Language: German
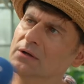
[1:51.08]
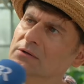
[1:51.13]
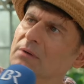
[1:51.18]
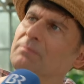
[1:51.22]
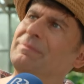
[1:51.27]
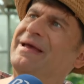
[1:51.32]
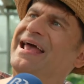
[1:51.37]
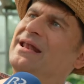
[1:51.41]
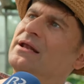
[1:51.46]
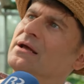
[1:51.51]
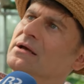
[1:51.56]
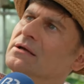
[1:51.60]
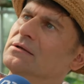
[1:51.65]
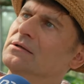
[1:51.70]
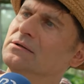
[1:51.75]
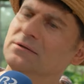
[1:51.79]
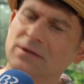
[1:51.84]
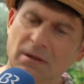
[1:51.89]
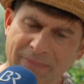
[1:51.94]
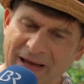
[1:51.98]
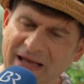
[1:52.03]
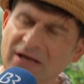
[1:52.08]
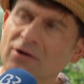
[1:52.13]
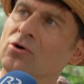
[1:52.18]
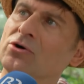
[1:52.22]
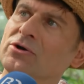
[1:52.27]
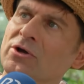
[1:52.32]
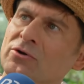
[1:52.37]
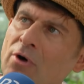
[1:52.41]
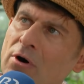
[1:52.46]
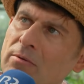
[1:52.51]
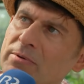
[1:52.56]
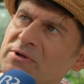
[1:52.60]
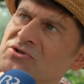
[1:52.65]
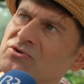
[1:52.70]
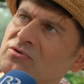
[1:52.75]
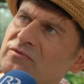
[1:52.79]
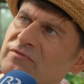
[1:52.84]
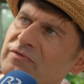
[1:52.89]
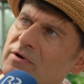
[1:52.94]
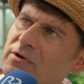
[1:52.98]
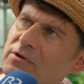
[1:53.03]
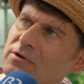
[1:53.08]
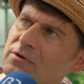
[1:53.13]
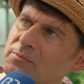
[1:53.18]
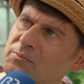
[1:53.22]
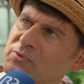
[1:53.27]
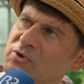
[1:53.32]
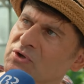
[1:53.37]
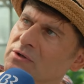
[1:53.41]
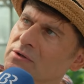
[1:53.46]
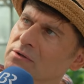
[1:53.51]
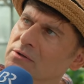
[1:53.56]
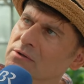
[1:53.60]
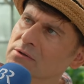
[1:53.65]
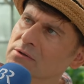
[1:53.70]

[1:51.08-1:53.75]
Der Peter. Der Peter hat einen Arbeitsunfall gehabt.